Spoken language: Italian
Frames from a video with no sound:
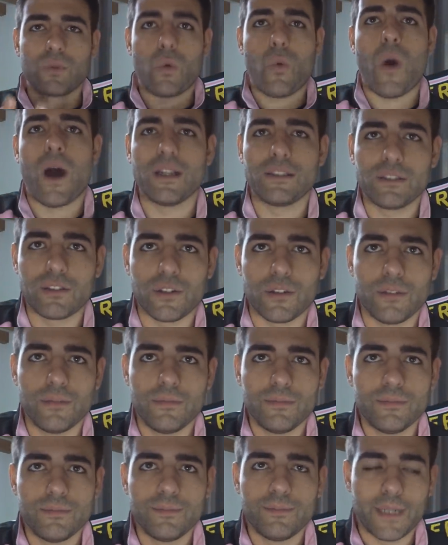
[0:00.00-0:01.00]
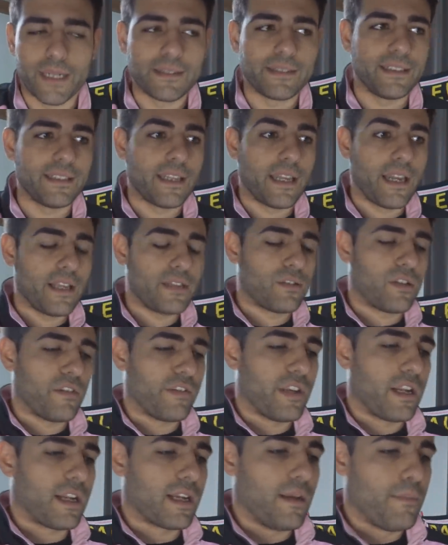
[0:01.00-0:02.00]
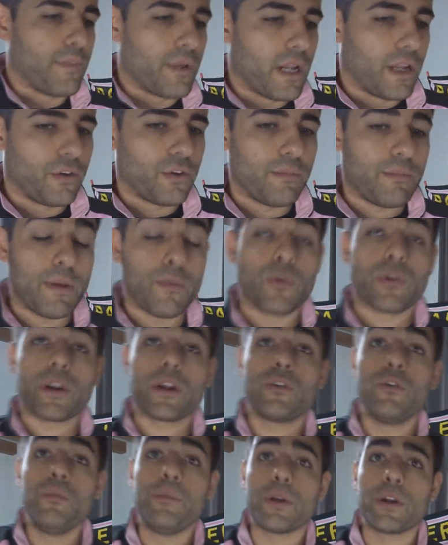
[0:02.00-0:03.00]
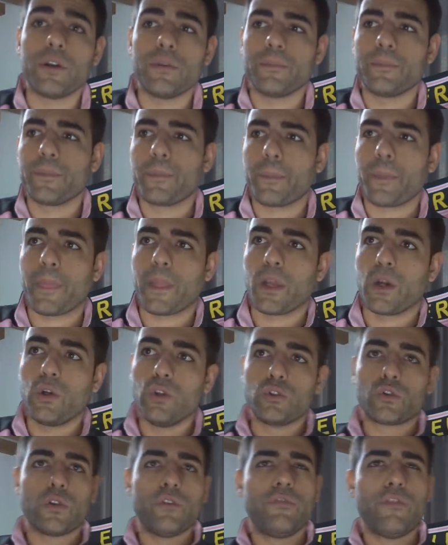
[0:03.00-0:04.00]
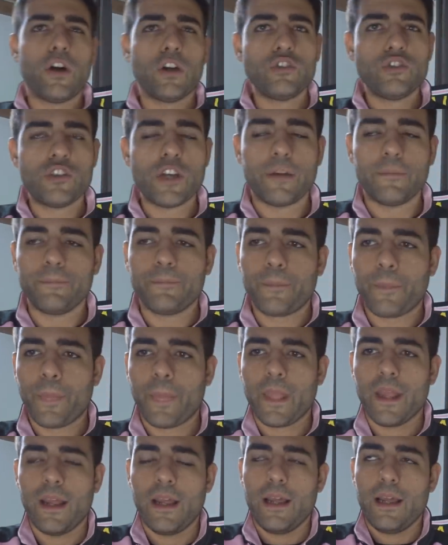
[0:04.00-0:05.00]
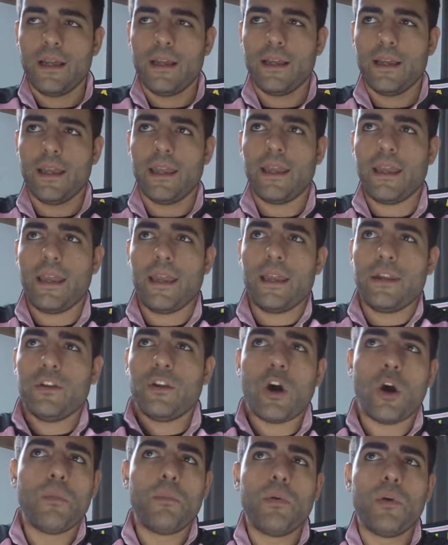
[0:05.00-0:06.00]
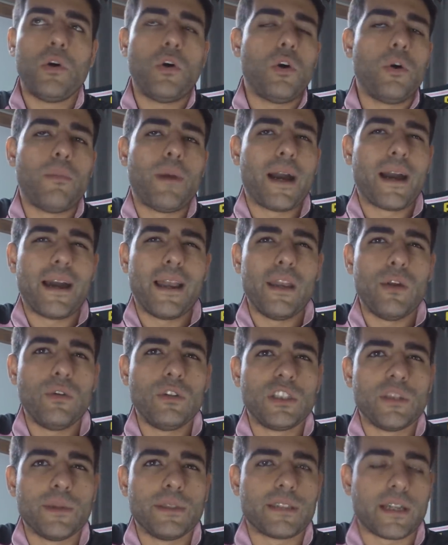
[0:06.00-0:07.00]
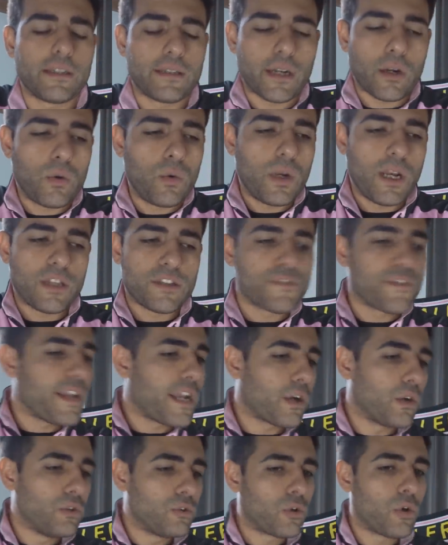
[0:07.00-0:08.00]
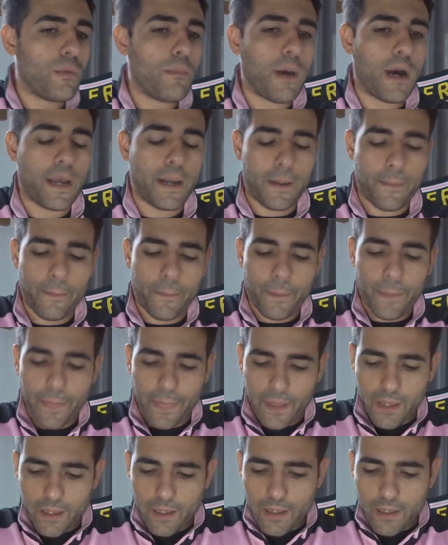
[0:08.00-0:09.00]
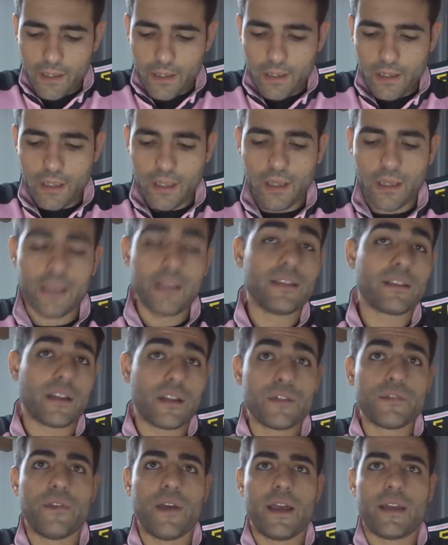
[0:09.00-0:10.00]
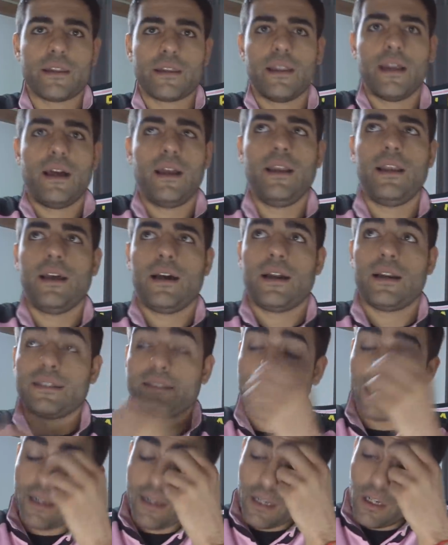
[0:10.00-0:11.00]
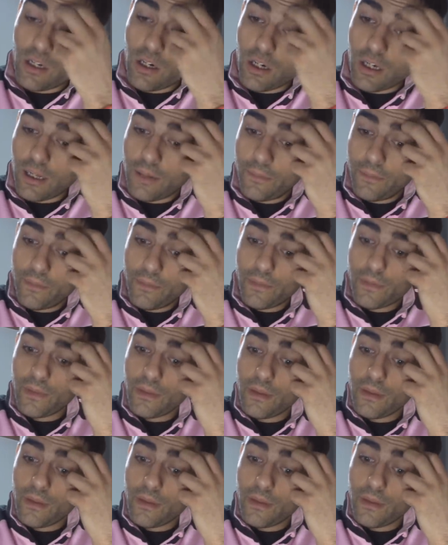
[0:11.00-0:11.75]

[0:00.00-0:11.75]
quattro partite adesso alla fine del campionato. Abbiamo un recupero contro il Foggia, e dopo manca le ultime tre, tra cui la sfida contro il Bari, eh, in trasferta al, al San Nicola.